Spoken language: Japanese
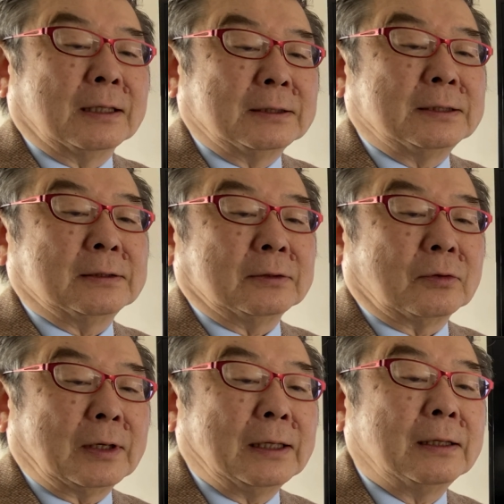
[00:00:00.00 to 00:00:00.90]
ナチス
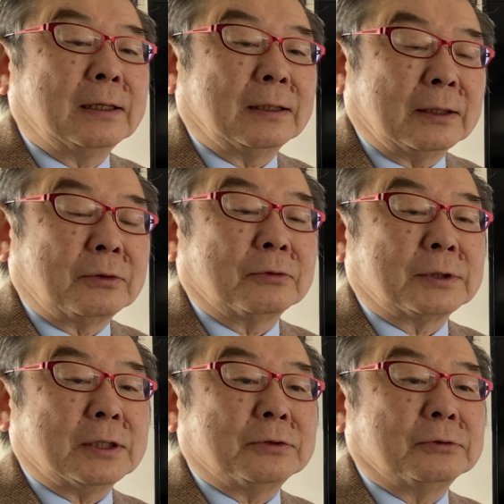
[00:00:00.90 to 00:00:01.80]
に捕らえられて
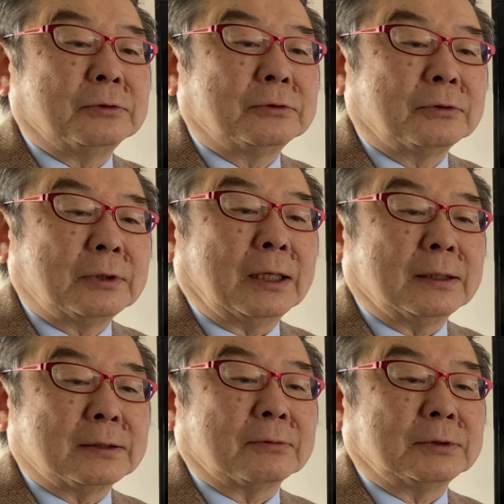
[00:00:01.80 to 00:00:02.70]
強制収容所で
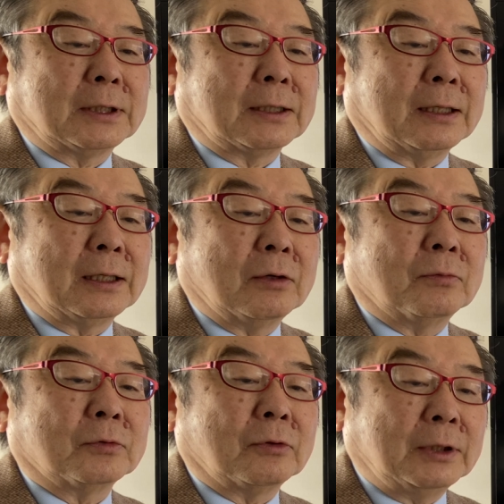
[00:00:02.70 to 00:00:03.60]
過ごした体
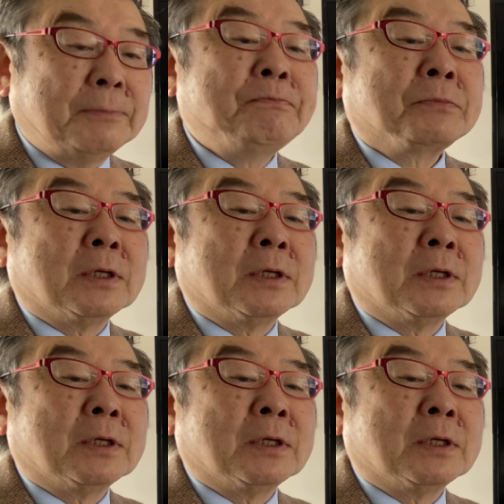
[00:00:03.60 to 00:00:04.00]
験をもとに